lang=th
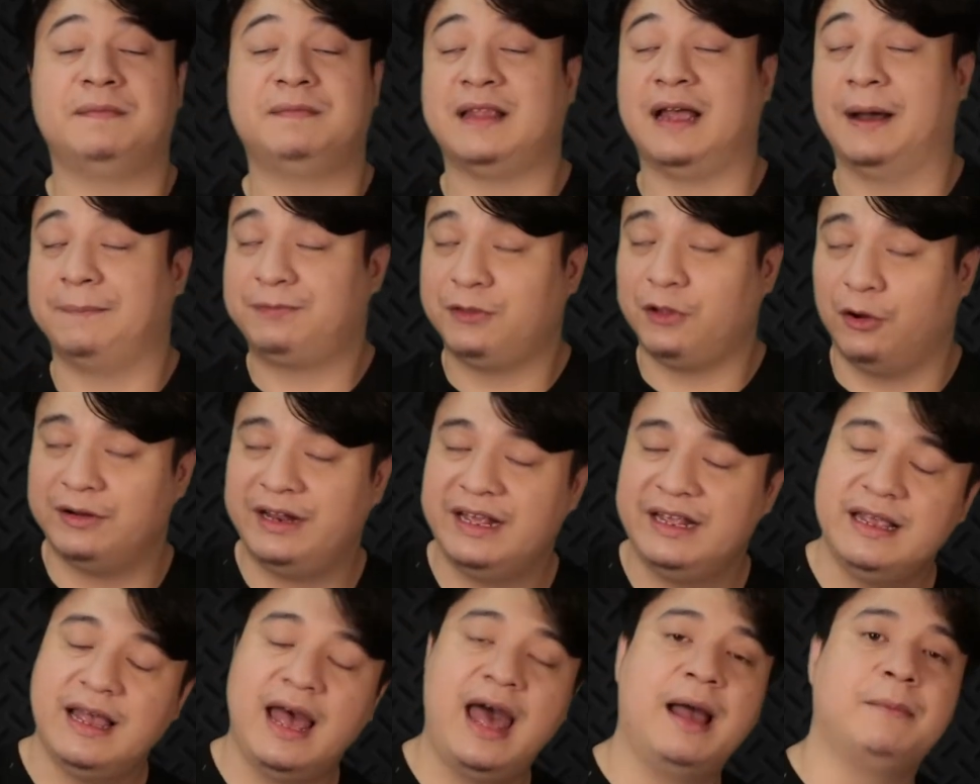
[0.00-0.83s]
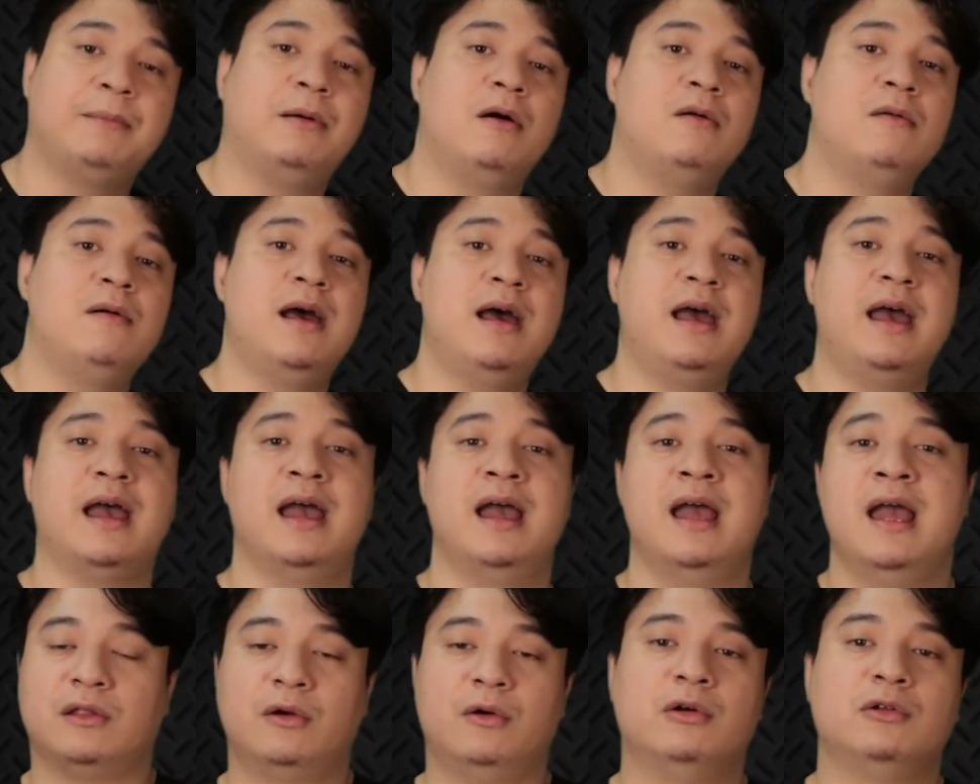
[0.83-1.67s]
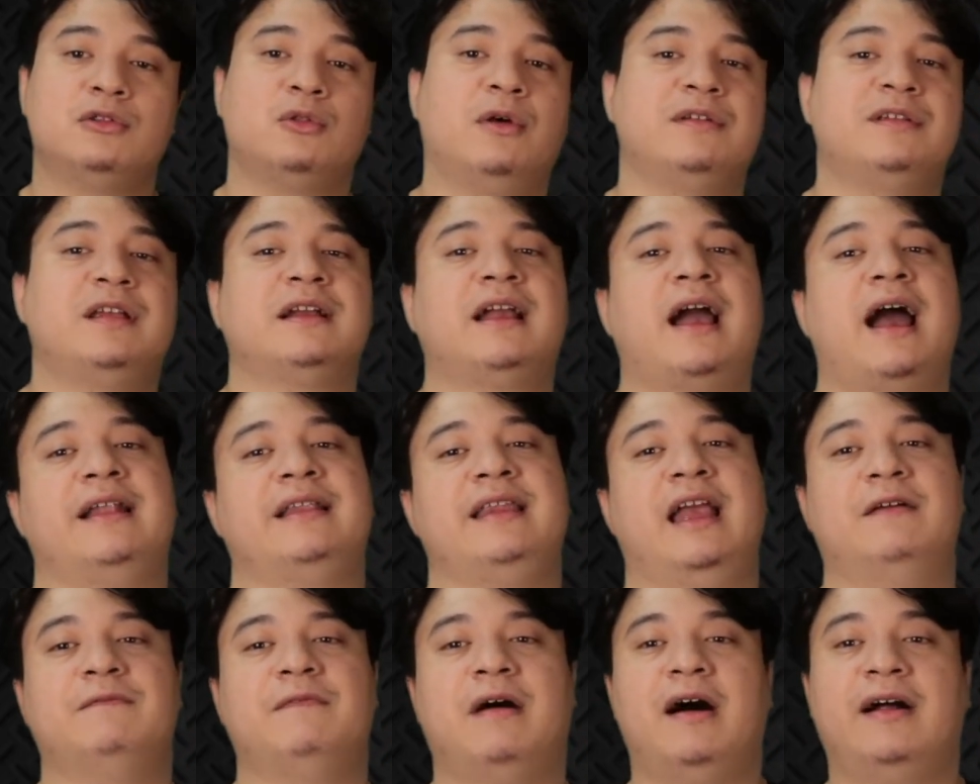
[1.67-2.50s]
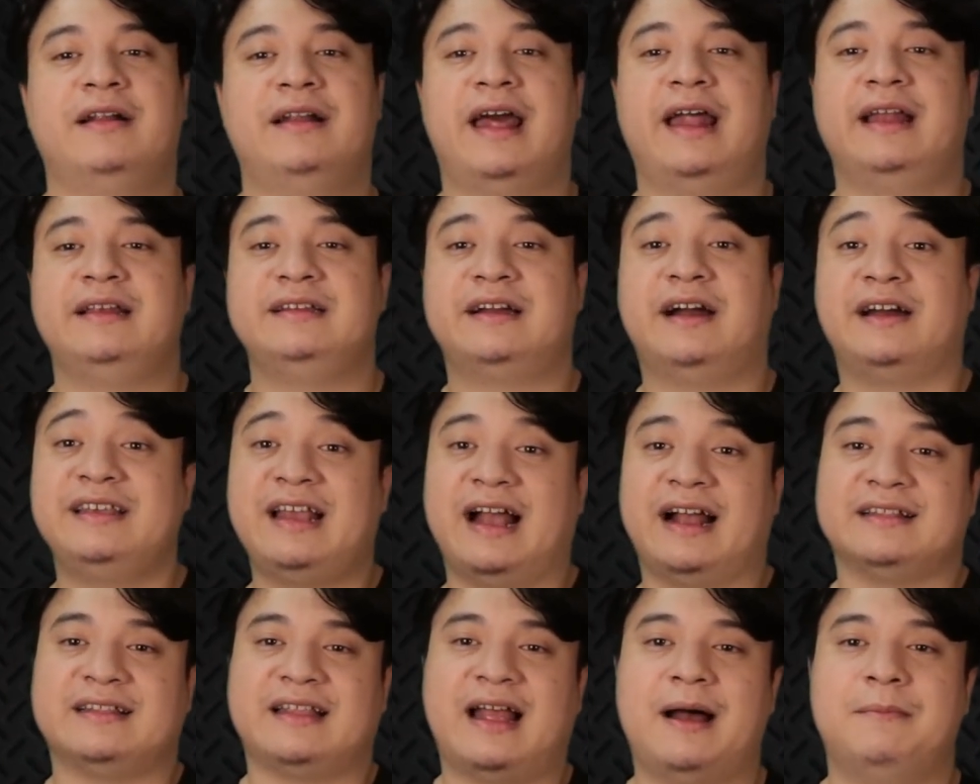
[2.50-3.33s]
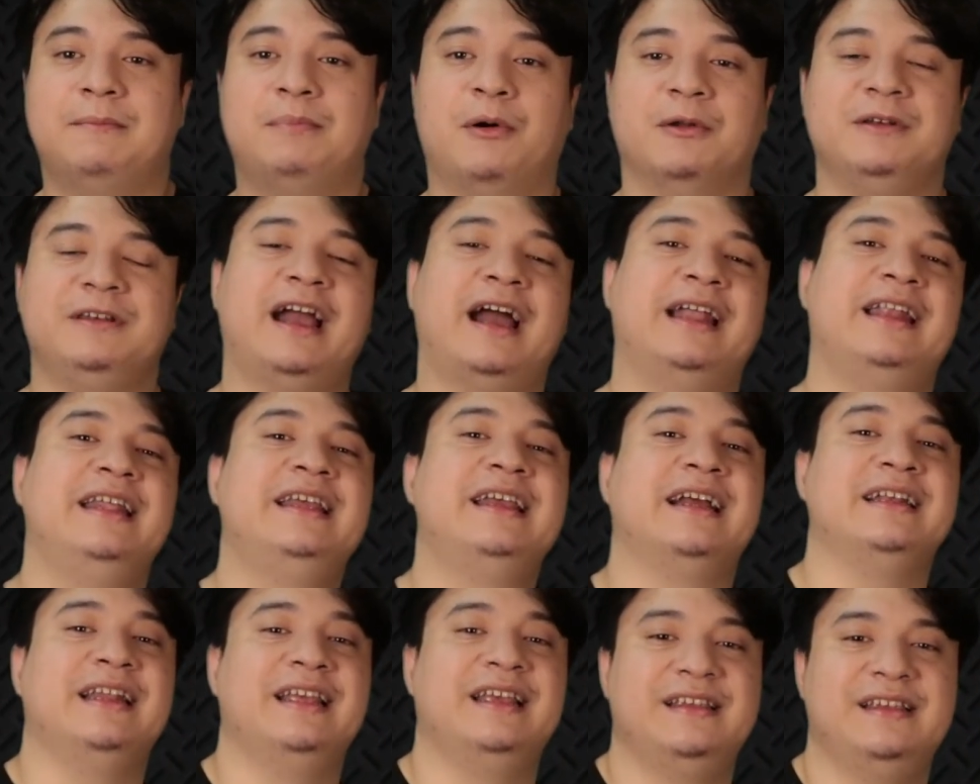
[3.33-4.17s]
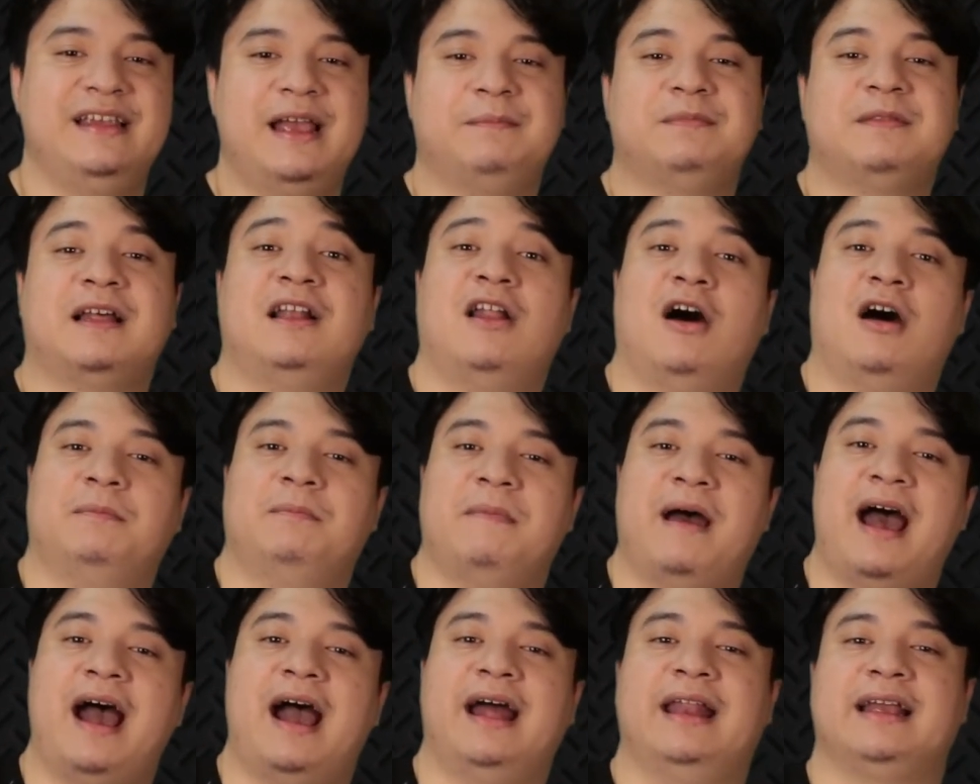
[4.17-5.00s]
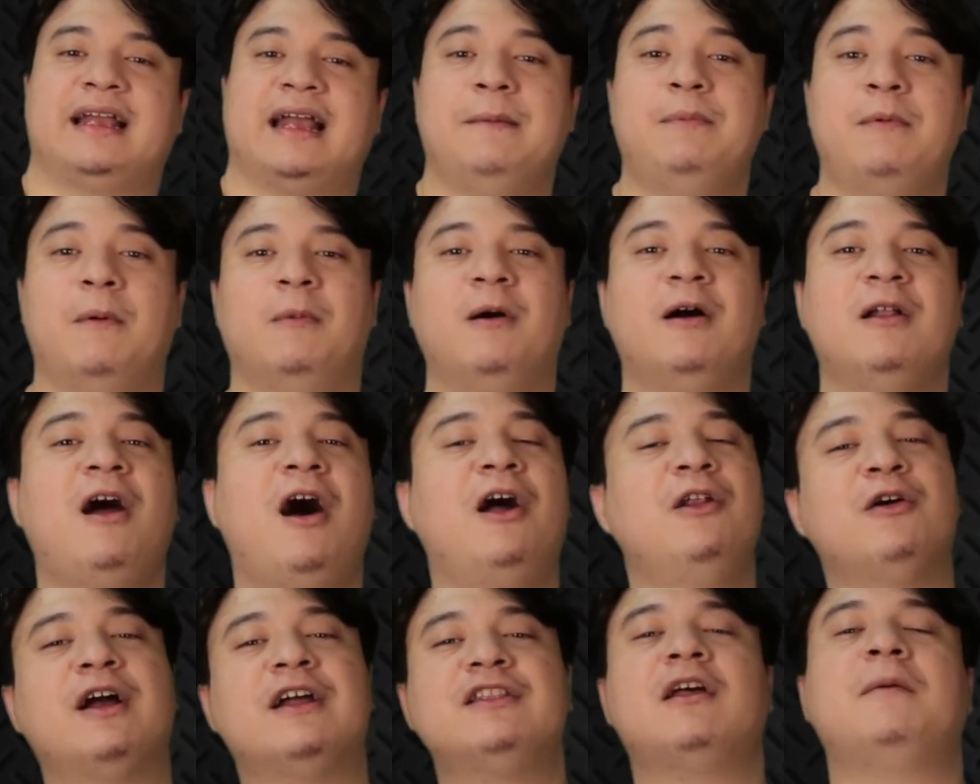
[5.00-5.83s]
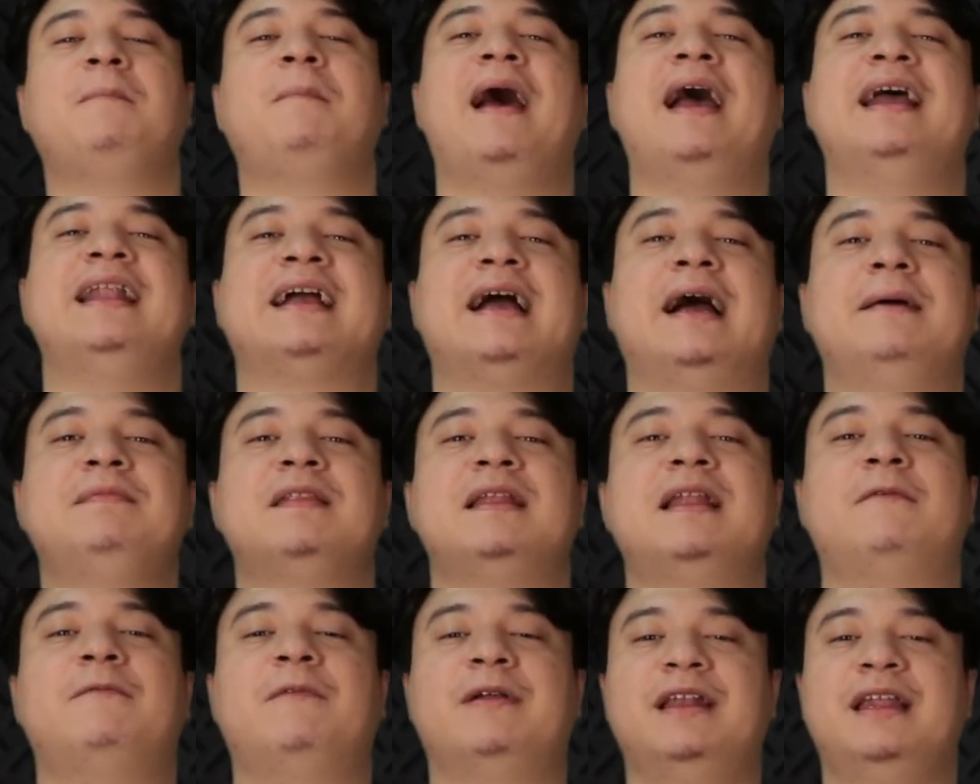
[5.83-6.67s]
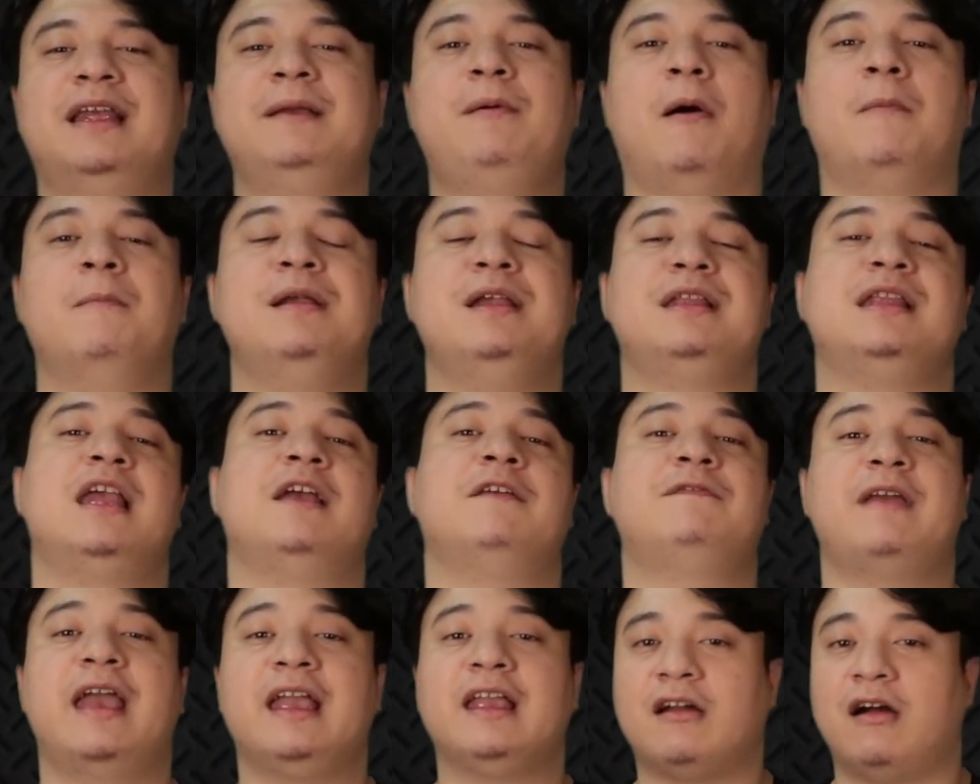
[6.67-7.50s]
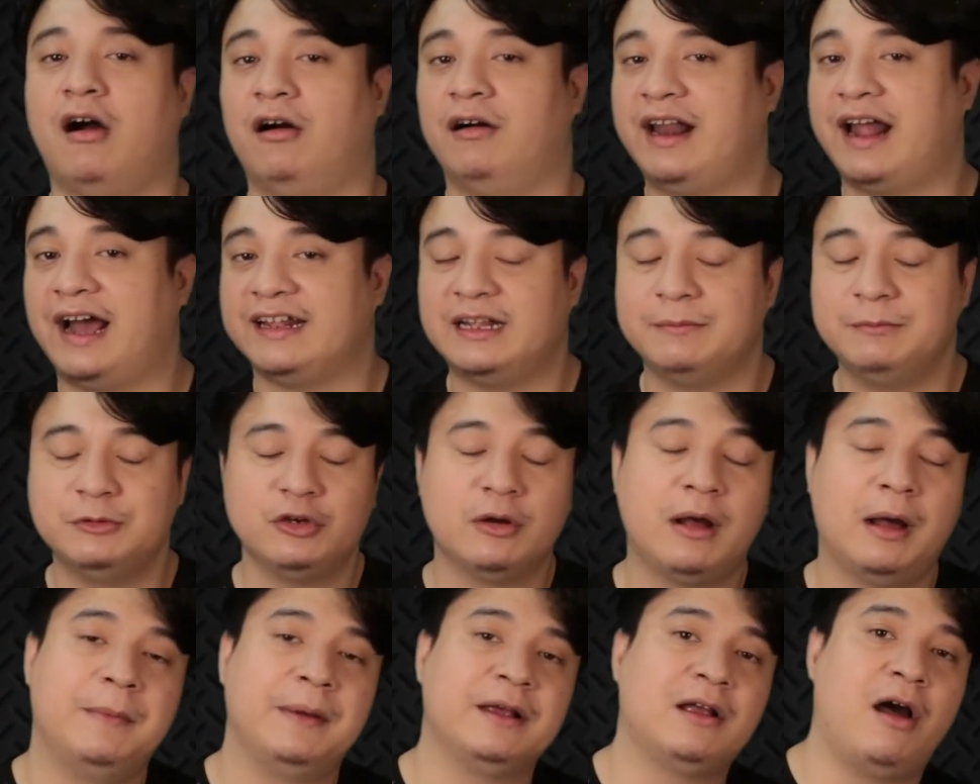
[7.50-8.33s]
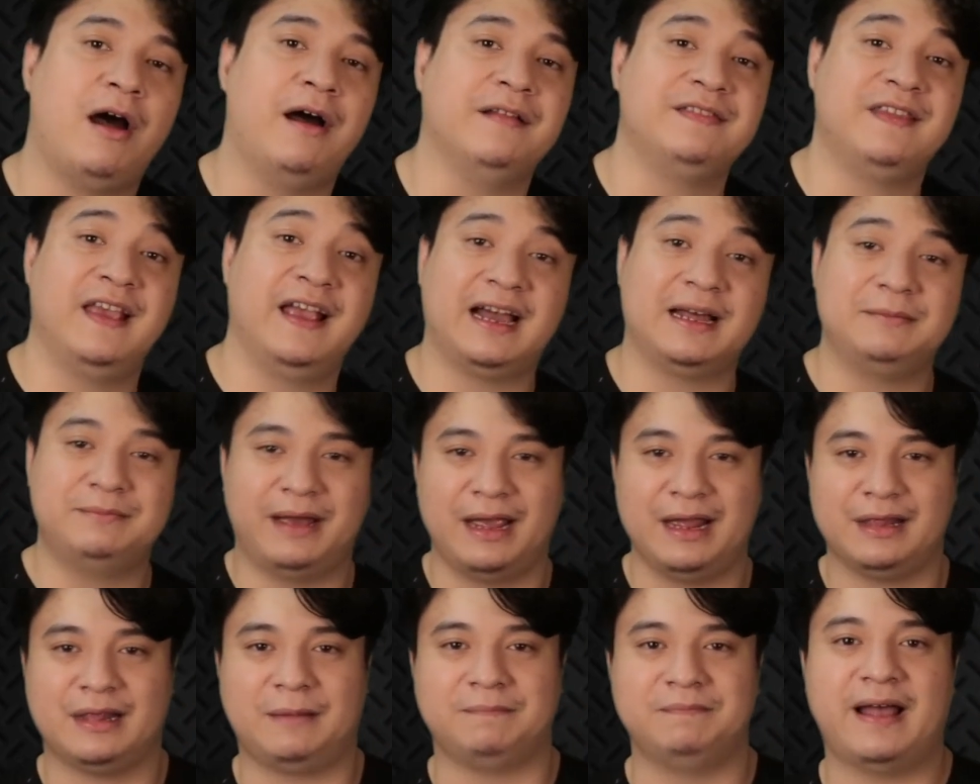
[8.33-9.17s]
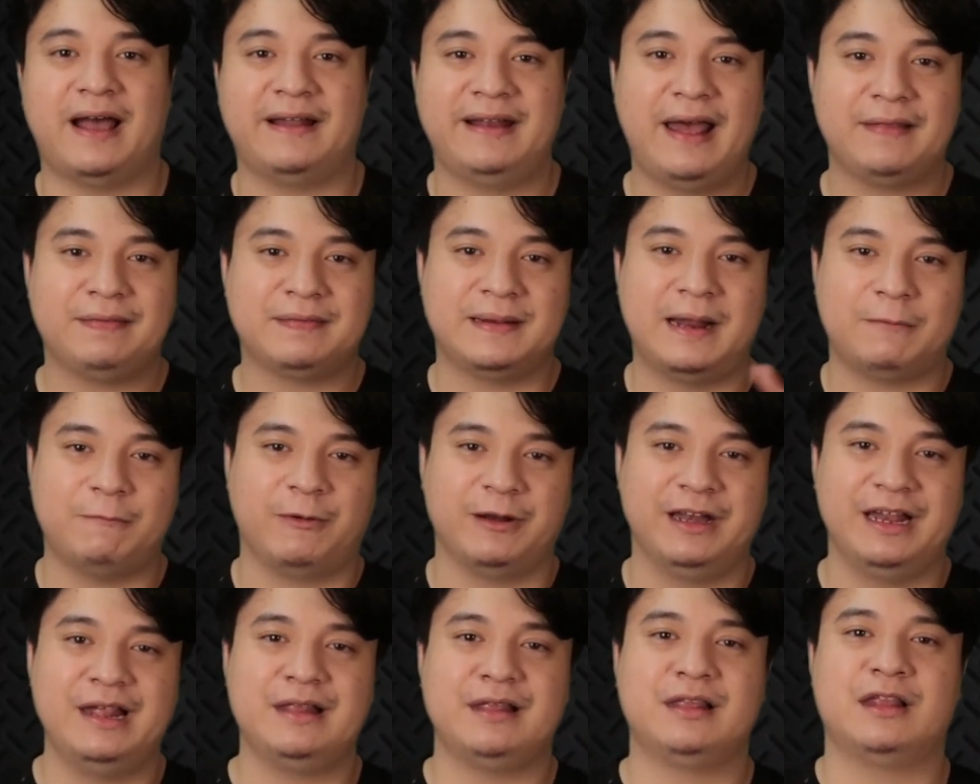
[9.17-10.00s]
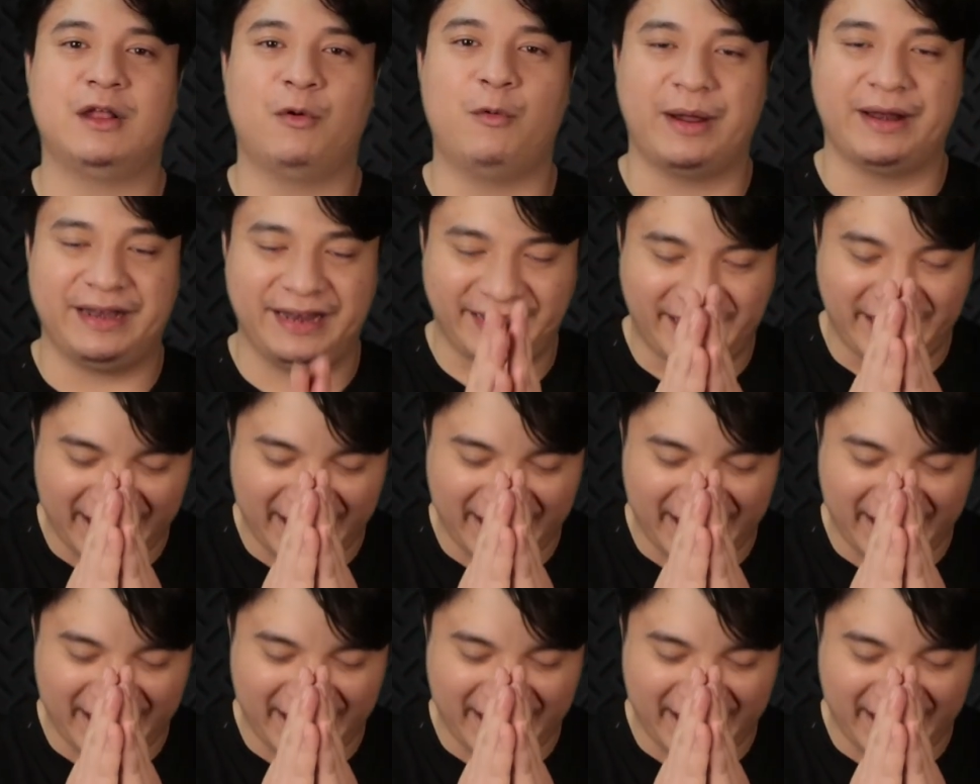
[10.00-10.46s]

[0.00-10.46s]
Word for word: เติบโตได้ยากเพราะว่าตัวตัวฉกาจอย่างวอลแลนก็ยังทำผลงานได้อย่างดีเยี่ยมตลอดมานะครับผมก็รอดูกันต่อไปนะครับสำหรับวันนี้ผม PCFX ขอลาท่านผู้ชมกันไปก่อนเจอกันใหม่สัปดาห์หน้าสำหรับวันนี้สวัสดี